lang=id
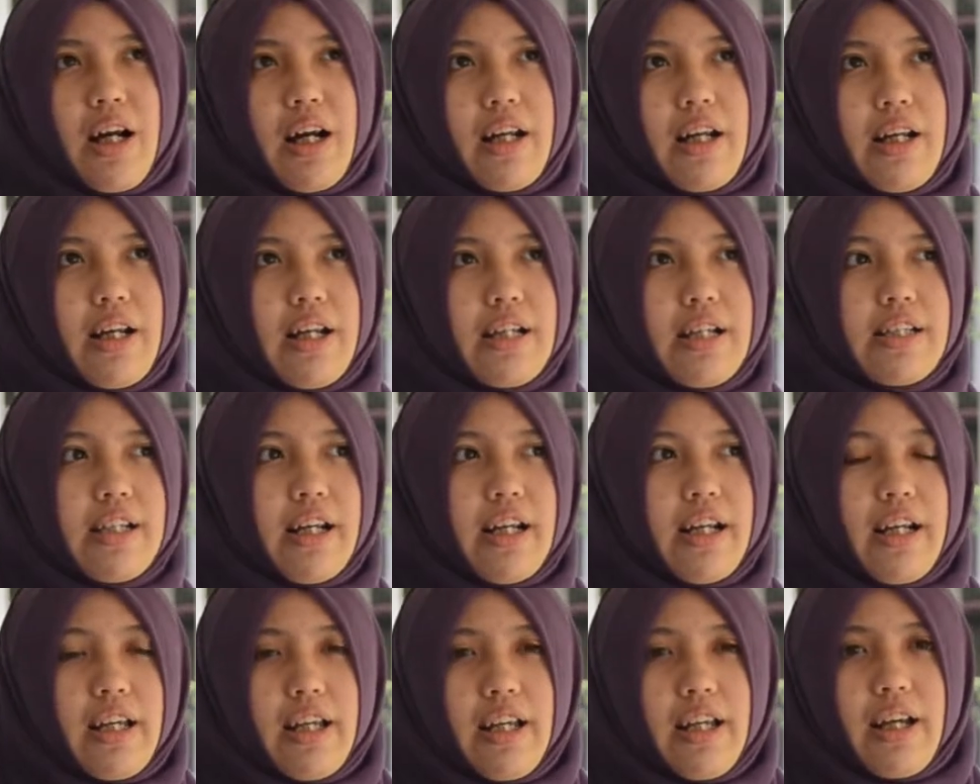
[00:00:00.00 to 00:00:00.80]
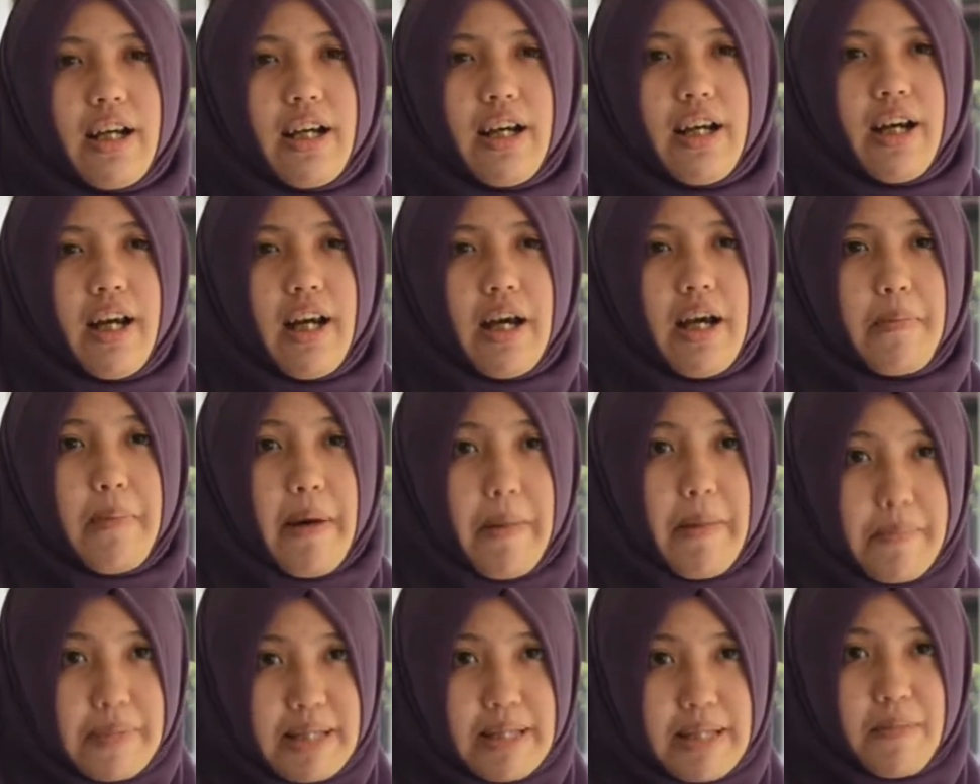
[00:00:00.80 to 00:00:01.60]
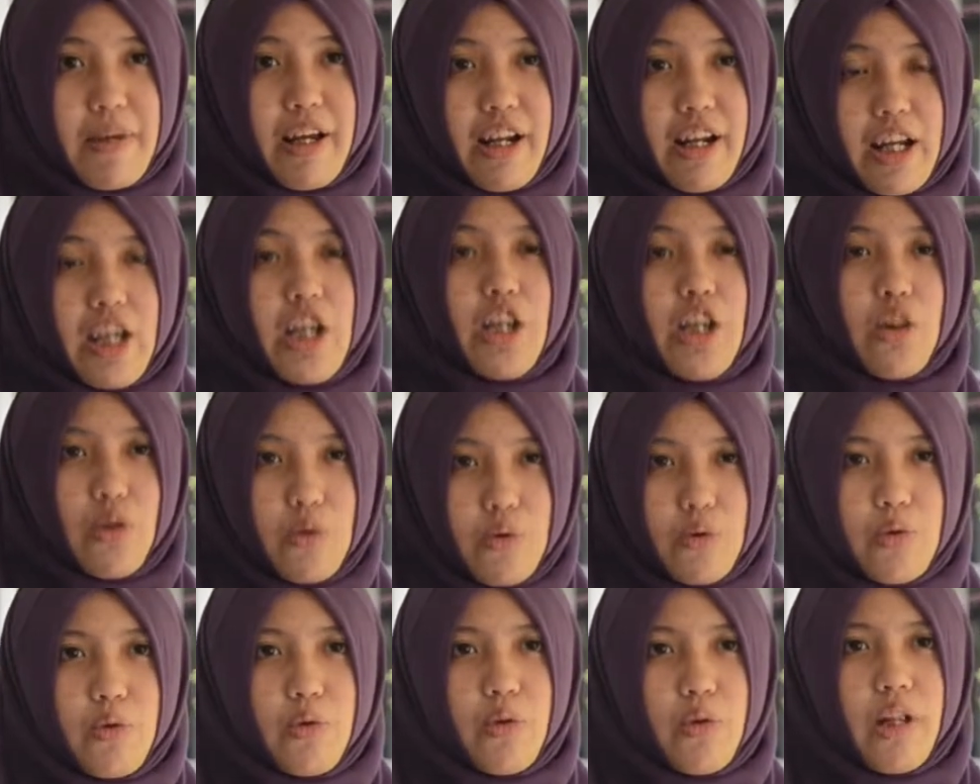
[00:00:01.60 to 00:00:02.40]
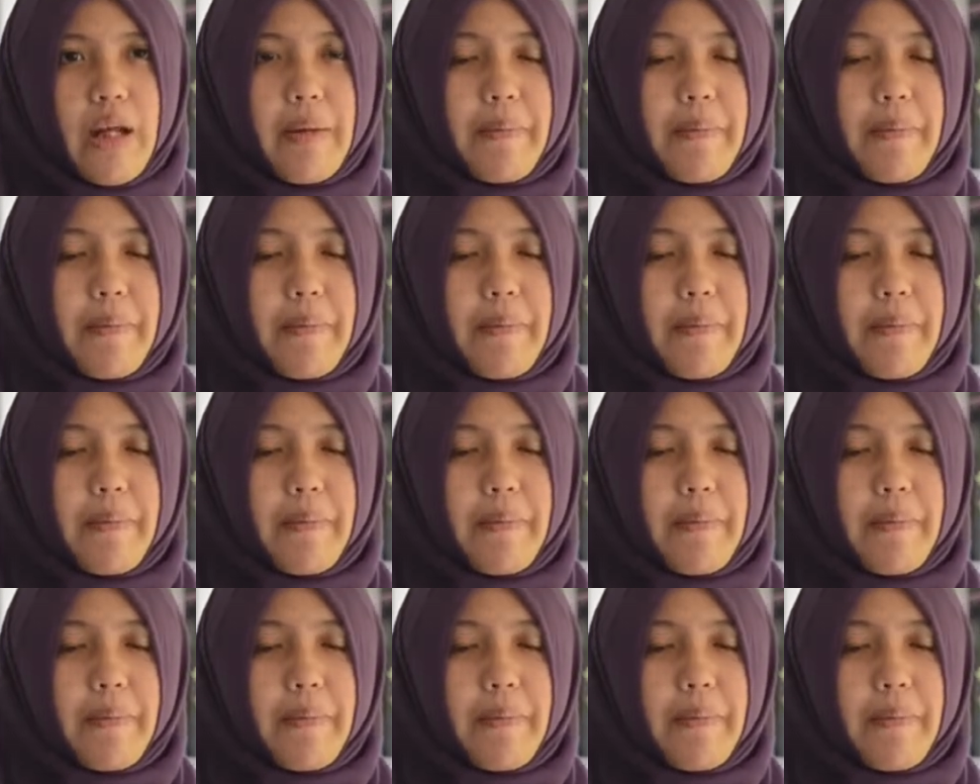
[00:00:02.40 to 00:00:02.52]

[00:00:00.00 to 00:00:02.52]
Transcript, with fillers: ada caranya kayak pap smear gitu.